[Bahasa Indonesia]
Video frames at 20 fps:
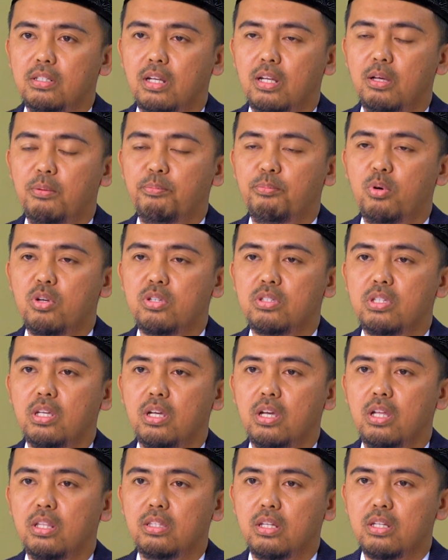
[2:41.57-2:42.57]
dalam
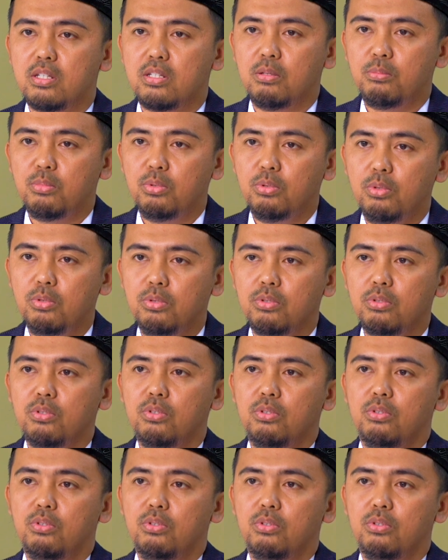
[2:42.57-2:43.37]
postingan tersebut